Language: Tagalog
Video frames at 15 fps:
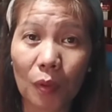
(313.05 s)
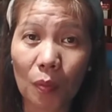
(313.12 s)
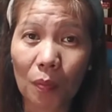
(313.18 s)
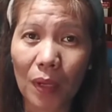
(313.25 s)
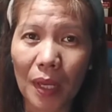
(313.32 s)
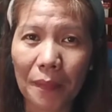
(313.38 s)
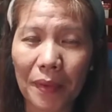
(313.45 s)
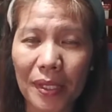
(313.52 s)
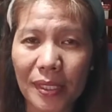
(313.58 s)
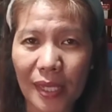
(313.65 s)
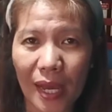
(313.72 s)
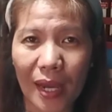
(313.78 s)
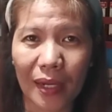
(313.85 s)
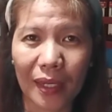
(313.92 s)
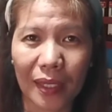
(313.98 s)
problema
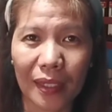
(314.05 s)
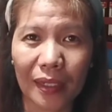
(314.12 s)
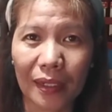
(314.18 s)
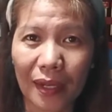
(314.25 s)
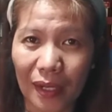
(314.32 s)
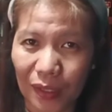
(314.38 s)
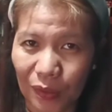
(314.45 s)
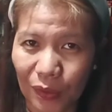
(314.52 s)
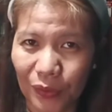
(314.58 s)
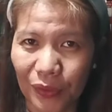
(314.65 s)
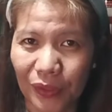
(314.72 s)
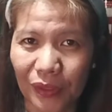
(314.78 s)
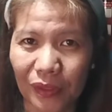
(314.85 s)
sa aking galon.